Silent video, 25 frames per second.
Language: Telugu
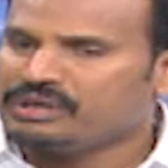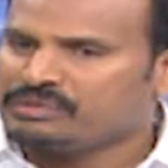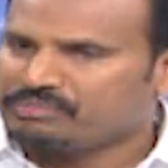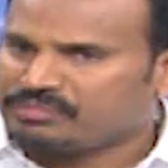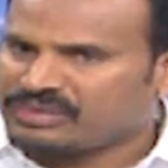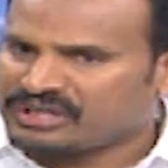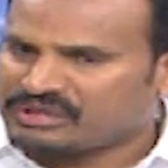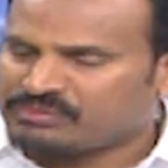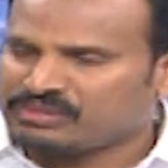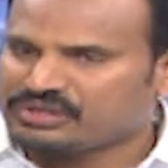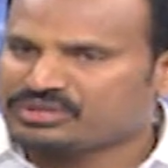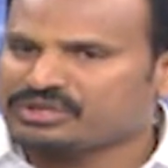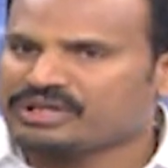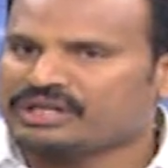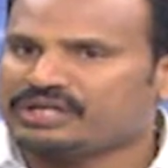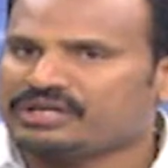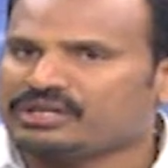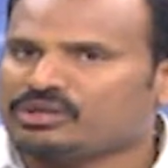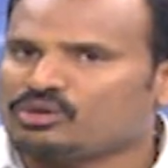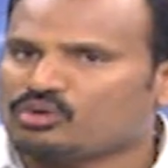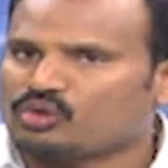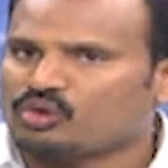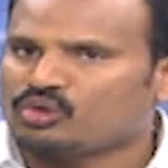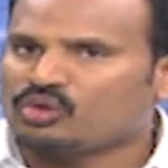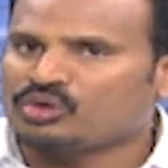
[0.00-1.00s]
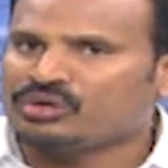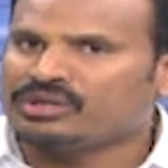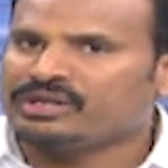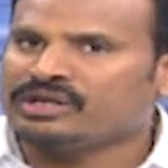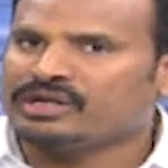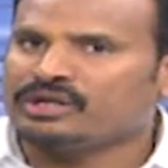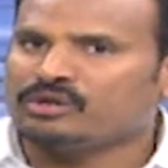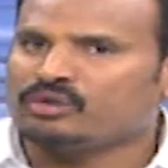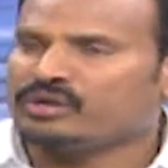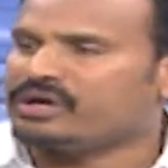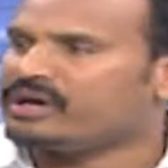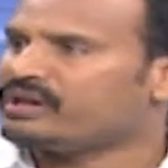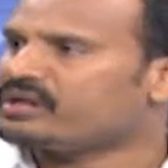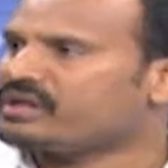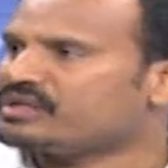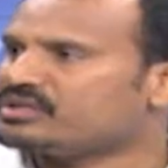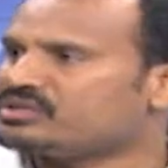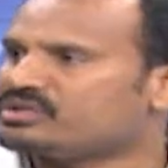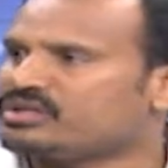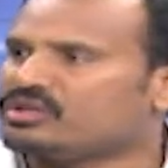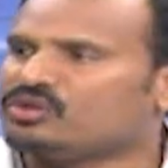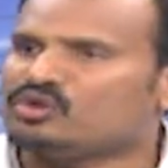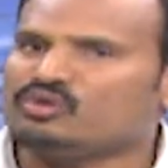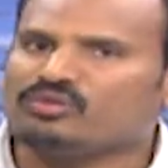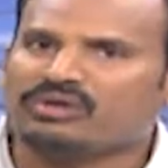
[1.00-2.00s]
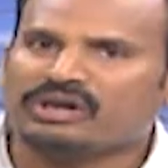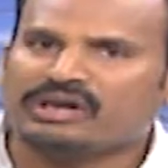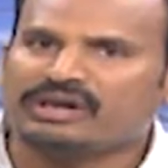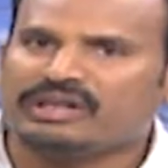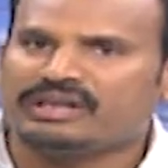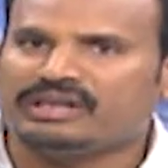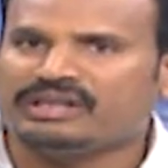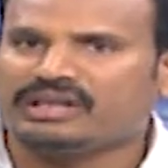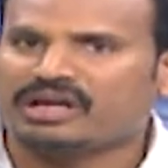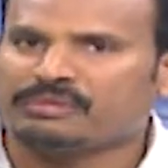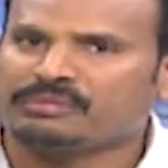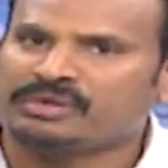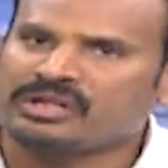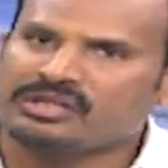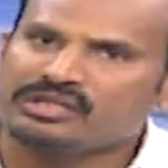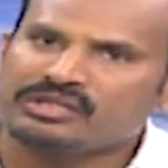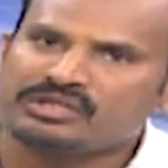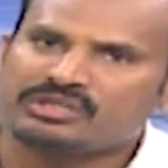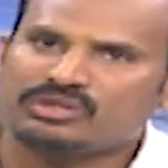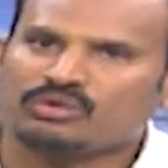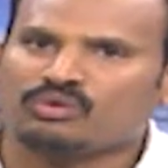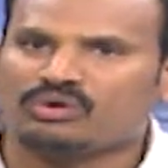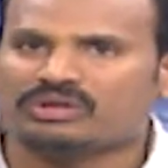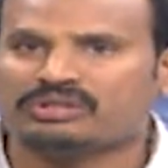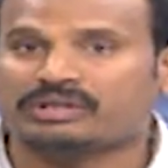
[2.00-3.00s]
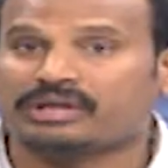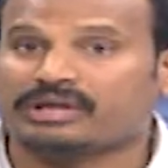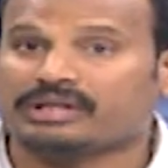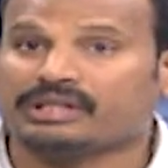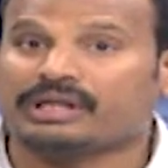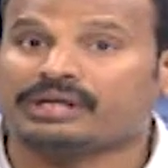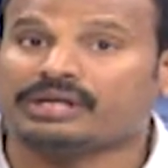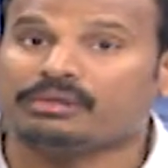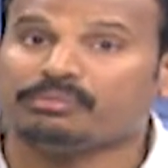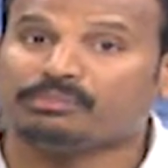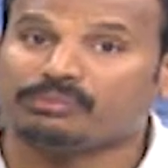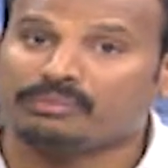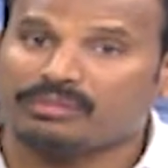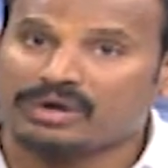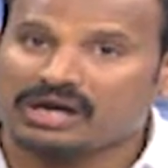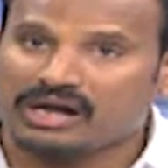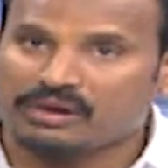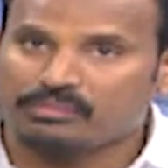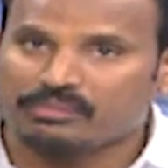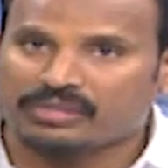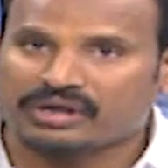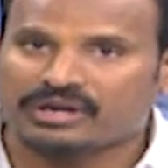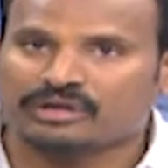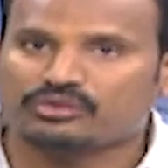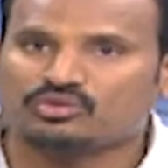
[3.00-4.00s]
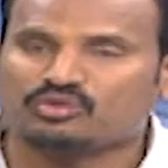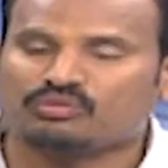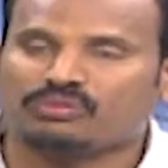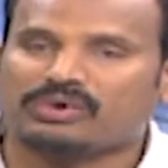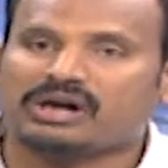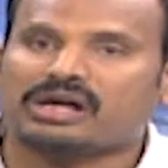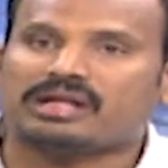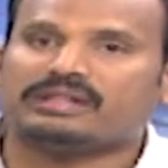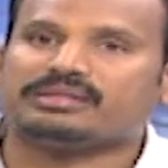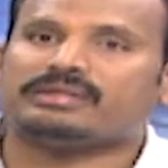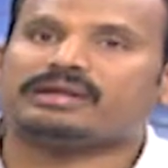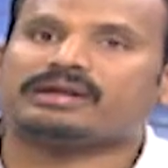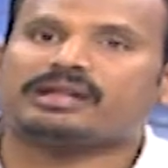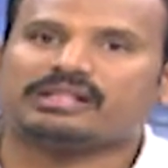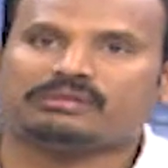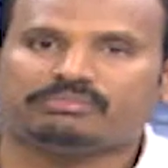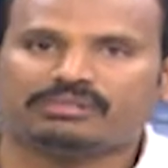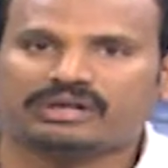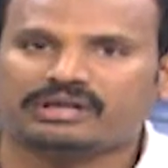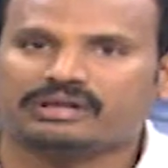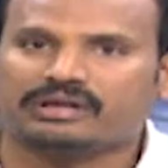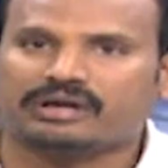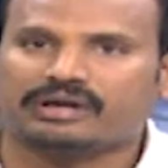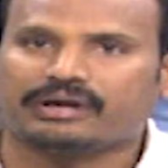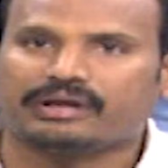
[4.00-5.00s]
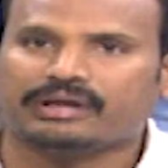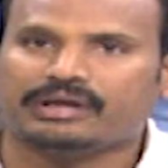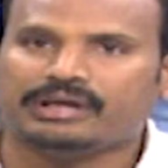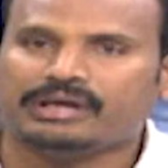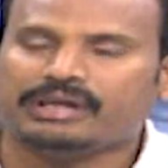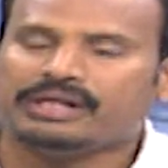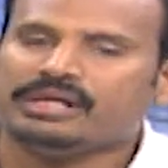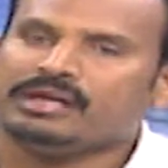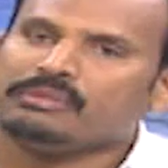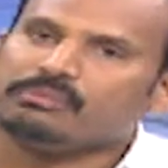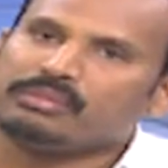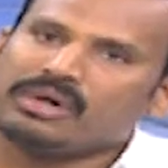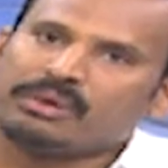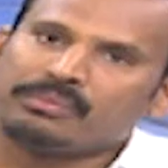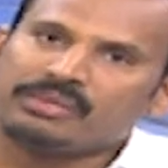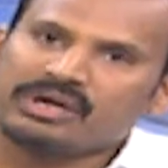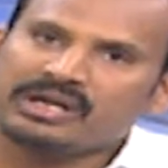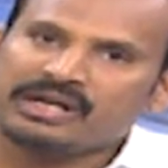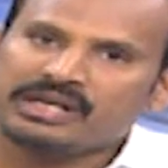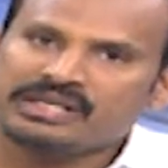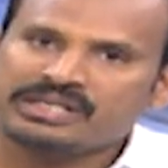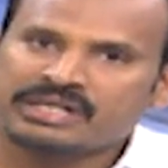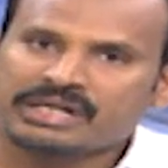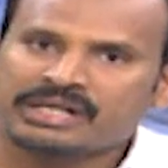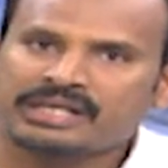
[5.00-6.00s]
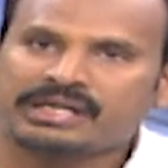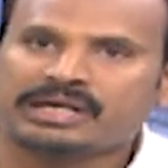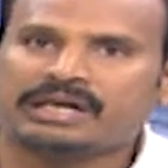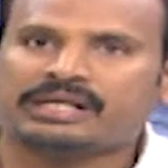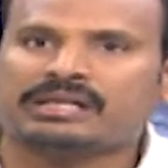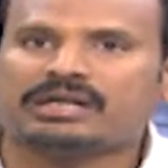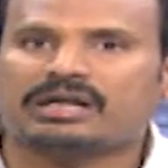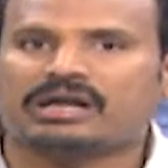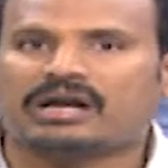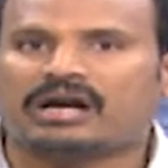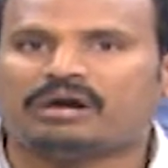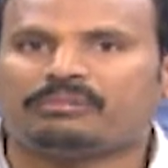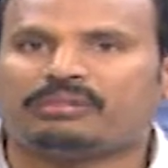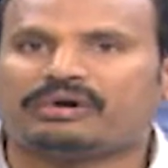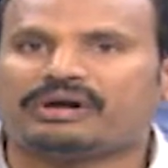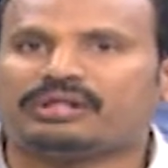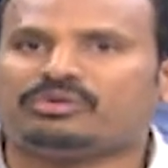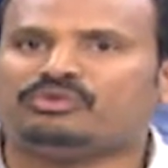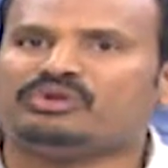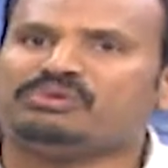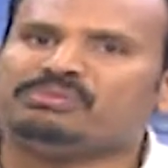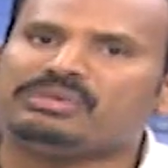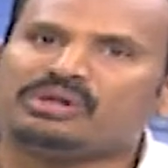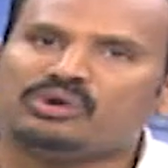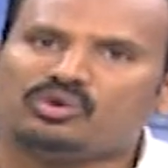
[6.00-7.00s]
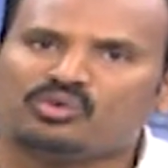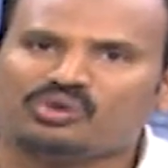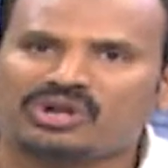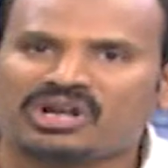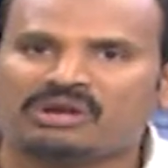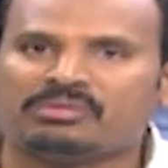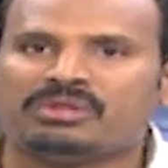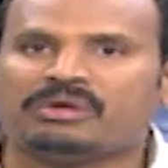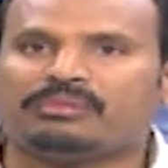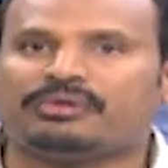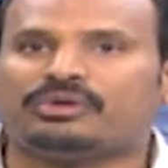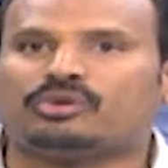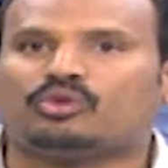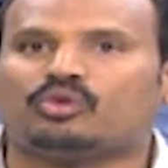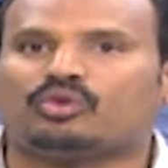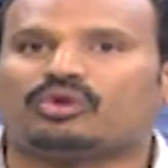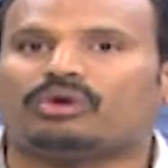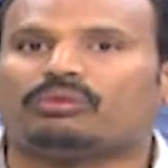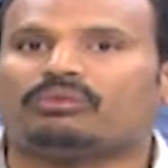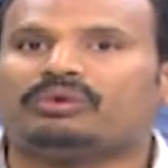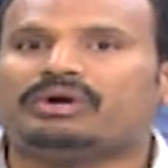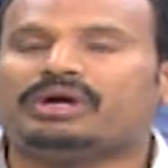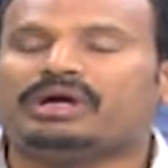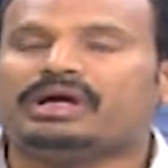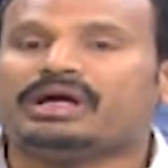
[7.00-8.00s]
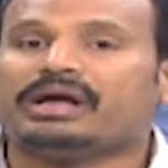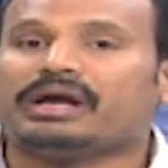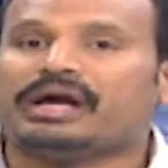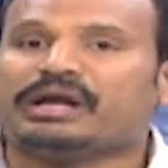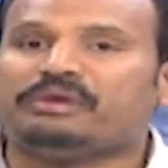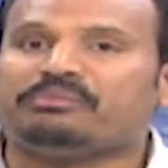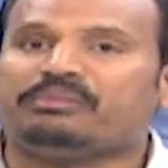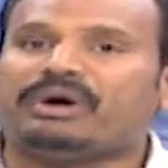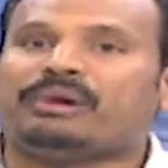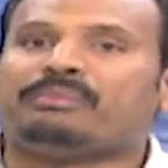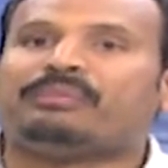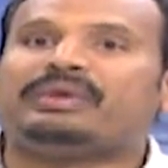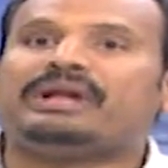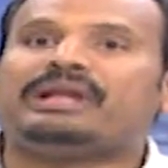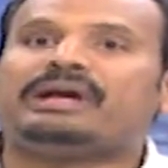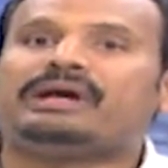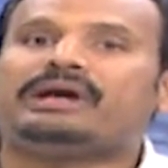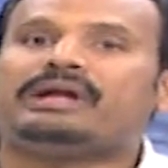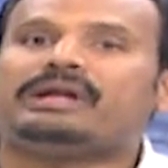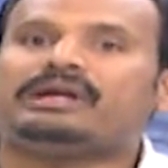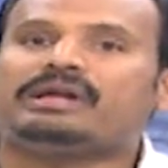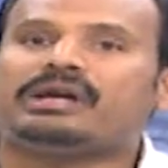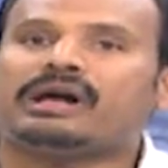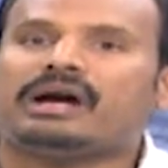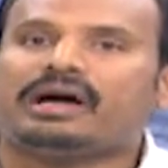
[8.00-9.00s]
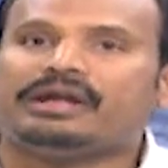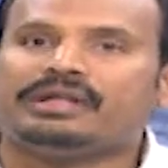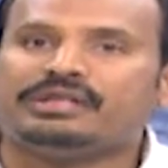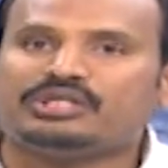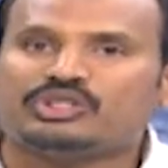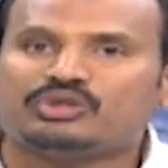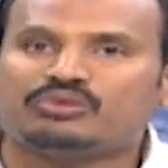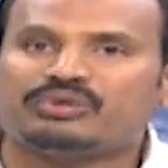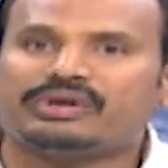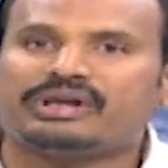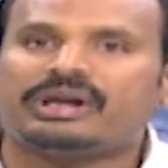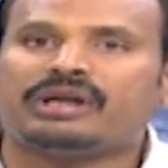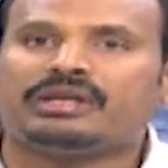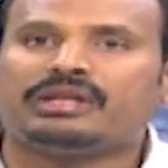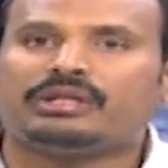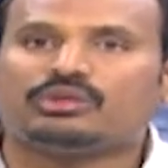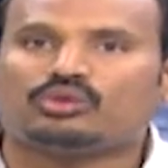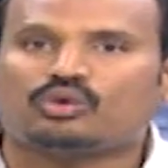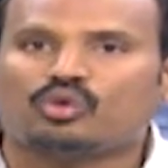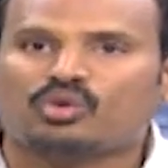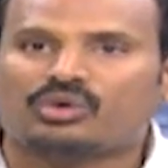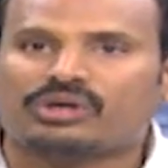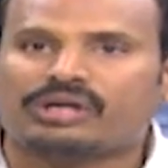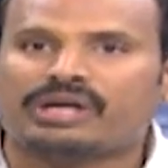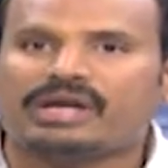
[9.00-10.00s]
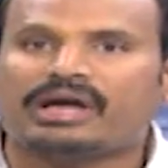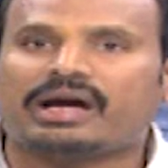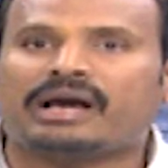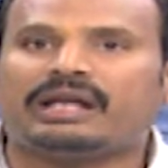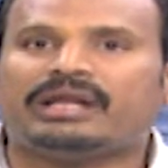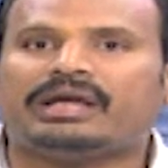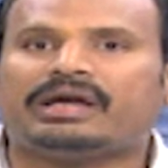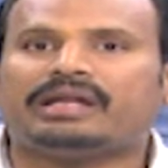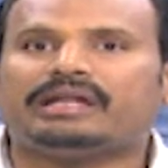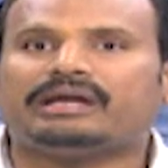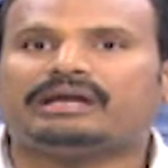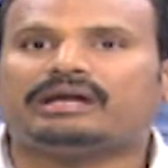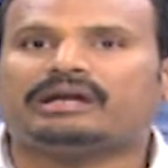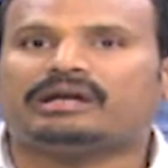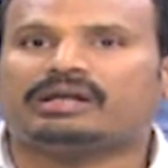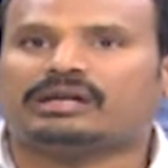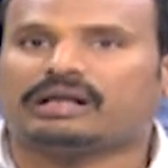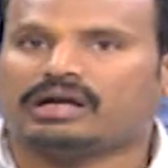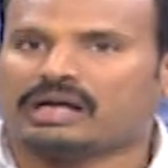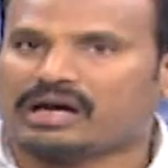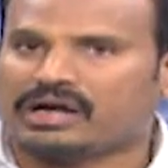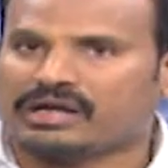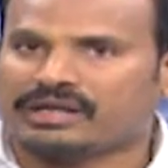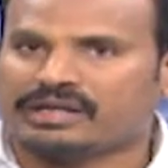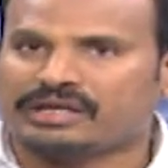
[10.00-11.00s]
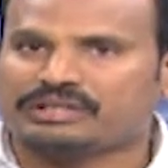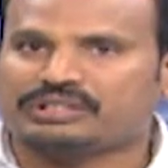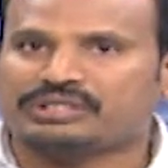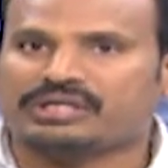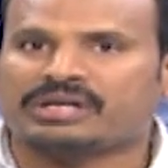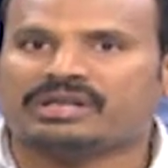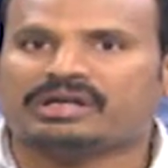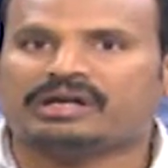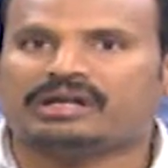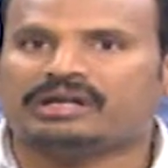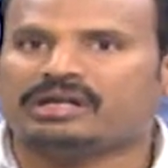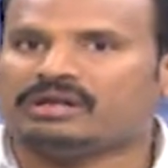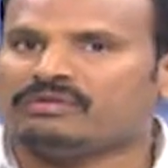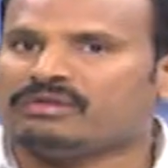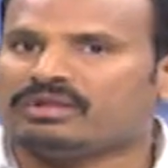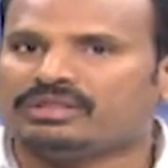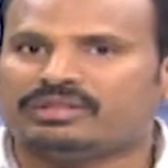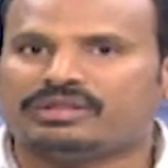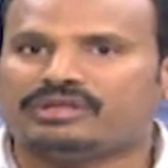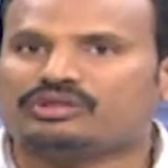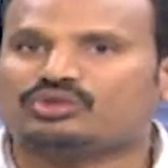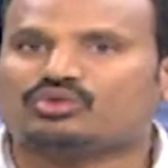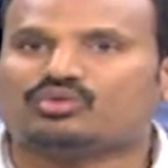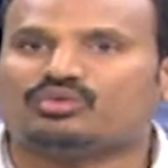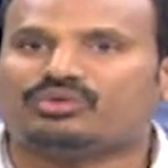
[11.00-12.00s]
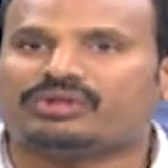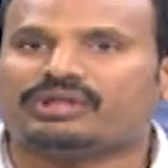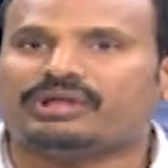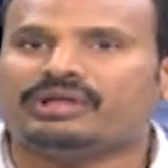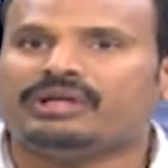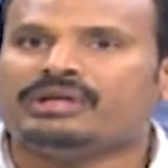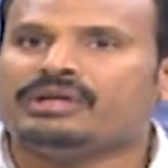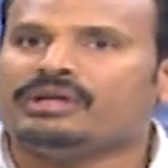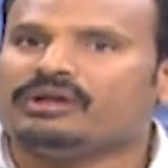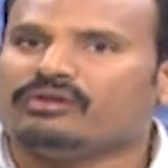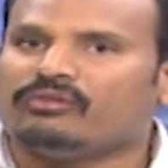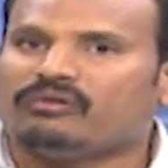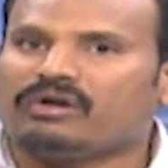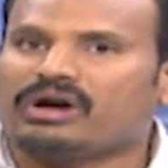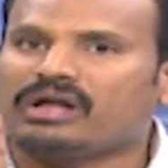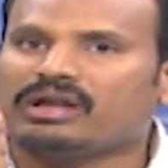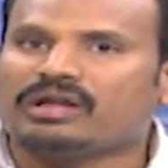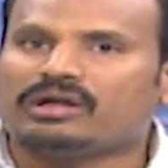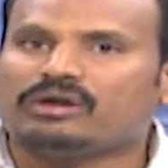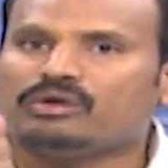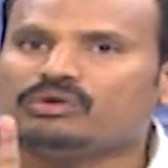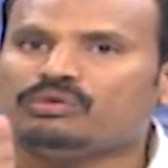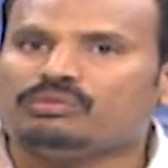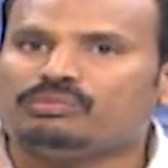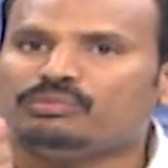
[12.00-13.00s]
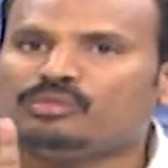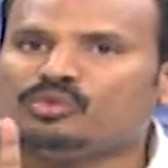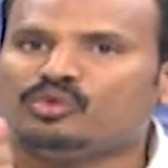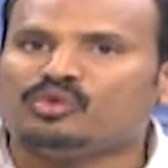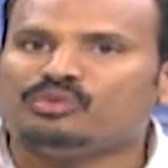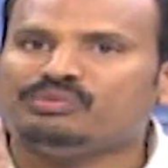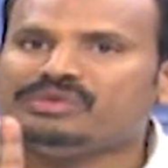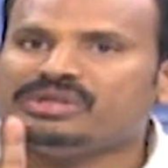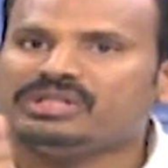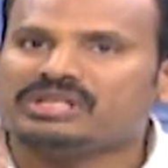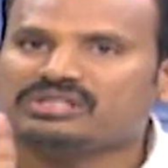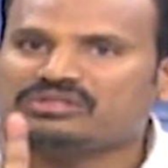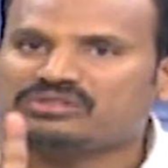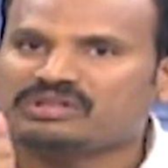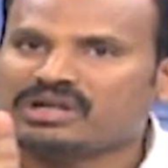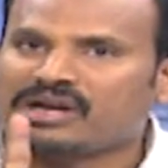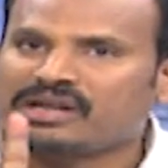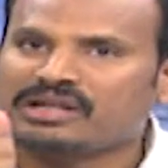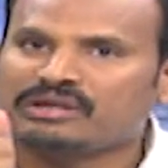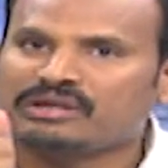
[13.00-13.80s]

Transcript: పద్మశాలిలకు రెండు టికెట్లు కేటాయించినందుకు వాళ్ళని వెళ్ళి అభినందించడం కూడా జరిగింది అంటే మా మనసు మా అంతరాత్మ ఏంటంటే మమ్మల్ని నిజంగానే కనుక కాపాడి ఉంటే మేము గుండెల మీద పెట్టుకుంటాం కానీ మమ్మల్ని కనుక అణిచివేయాలి తొక్కేయాలి అనే కార్యాచరణ కనుక వాళ్ళు తీసుకుంటే వాళ్లకు భూమి మీద స్థానం